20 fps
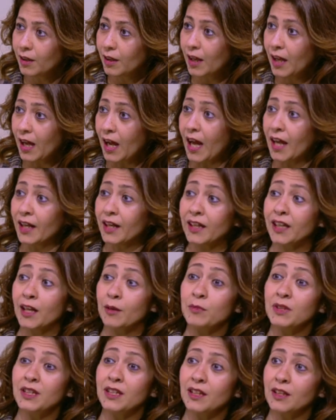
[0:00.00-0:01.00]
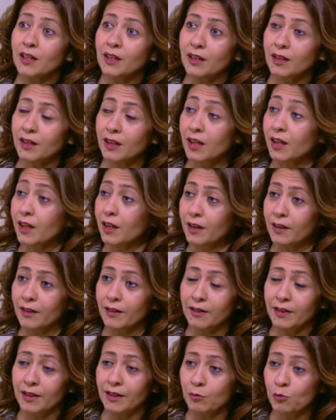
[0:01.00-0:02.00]
على جميع
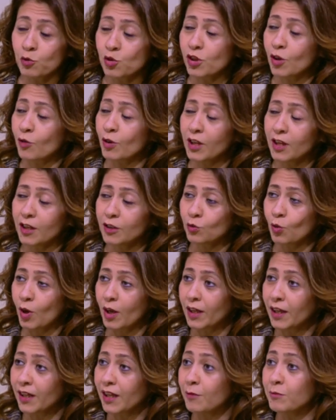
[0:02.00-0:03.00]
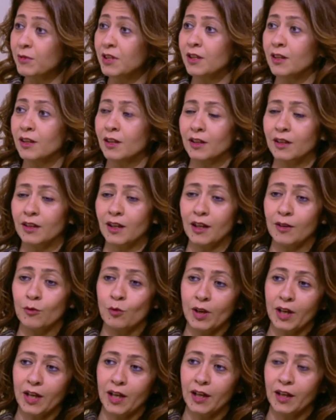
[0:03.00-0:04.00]
المستويات وعلى جميع
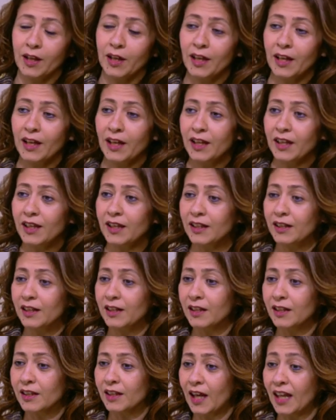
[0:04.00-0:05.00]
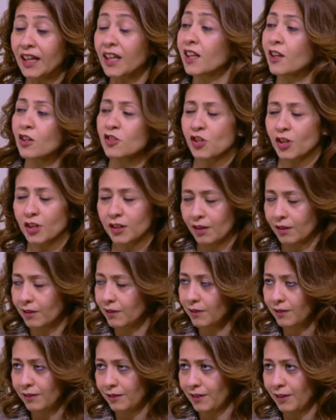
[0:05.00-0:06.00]
انواع على الاصعده
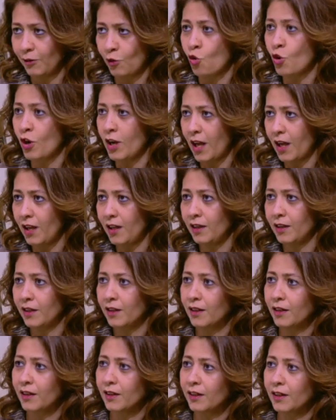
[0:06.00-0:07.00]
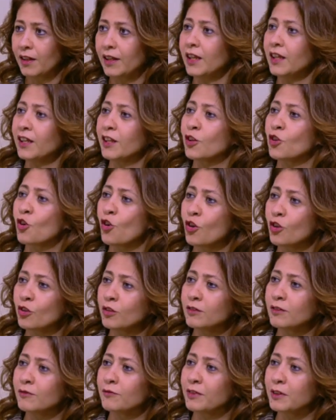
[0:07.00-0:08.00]
كلها ان احنا
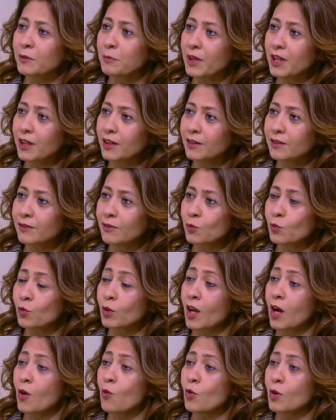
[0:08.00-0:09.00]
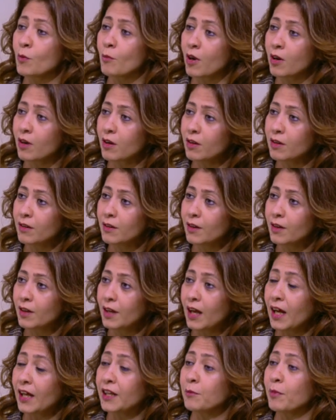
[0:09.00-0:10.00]
نقعد في البيت والاول مره
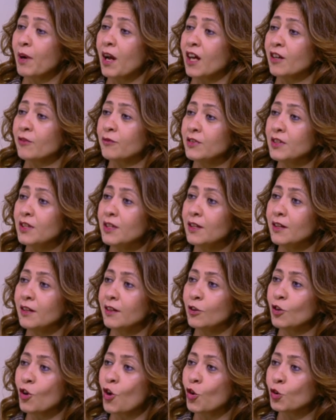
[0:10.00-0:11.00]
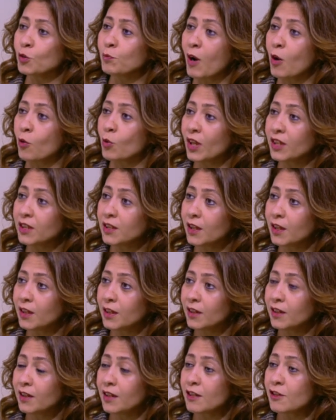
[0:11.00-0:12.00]
هنبقى عارفين نقعد مع اولادنا
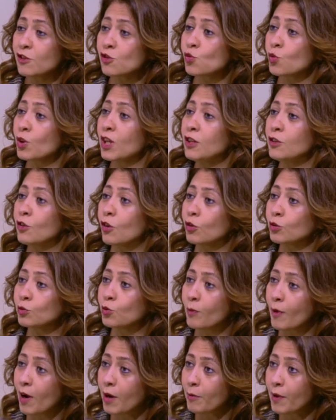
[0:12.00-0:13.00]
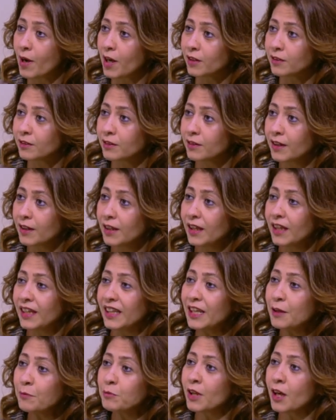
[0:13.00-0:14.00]
الزوجين يقعدوا مع بعض
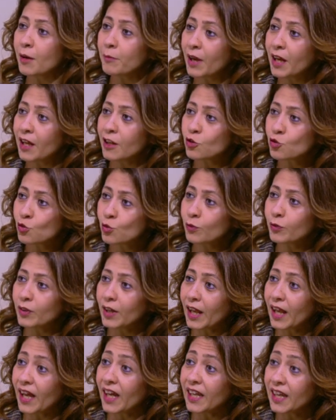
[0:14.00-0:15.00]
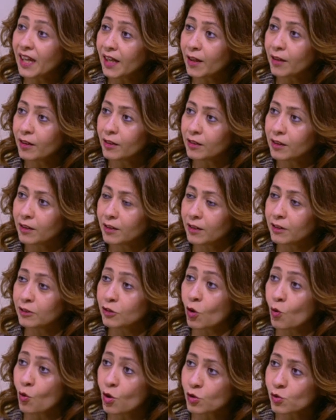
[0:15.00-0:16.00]
نبدا بقى نشوف الحياه
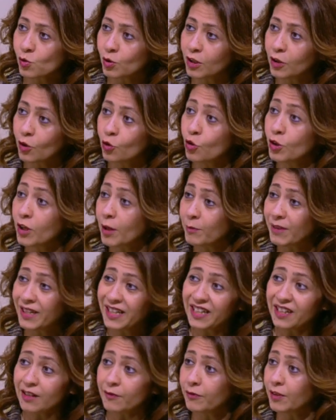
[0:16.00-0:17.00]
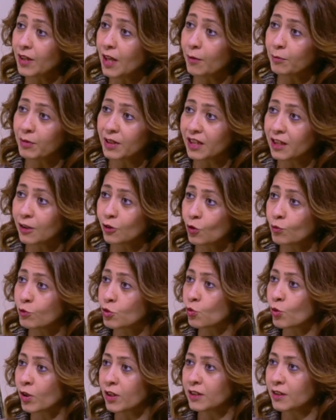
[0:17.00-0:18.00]
التواصل اللي كنا بنجري فيه قبل كده
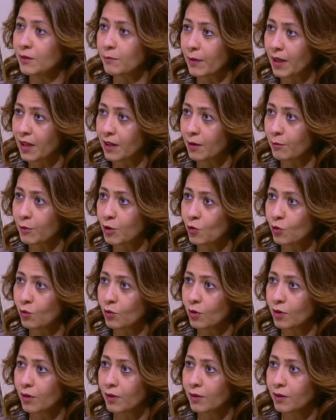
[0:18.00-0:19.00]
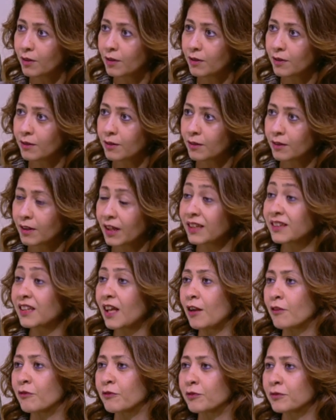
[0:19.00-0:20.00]
ومش واخدين بالنا منه
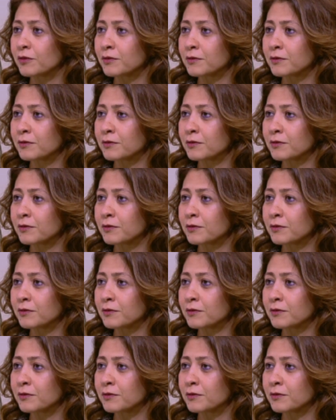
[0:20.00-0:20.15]
اختلف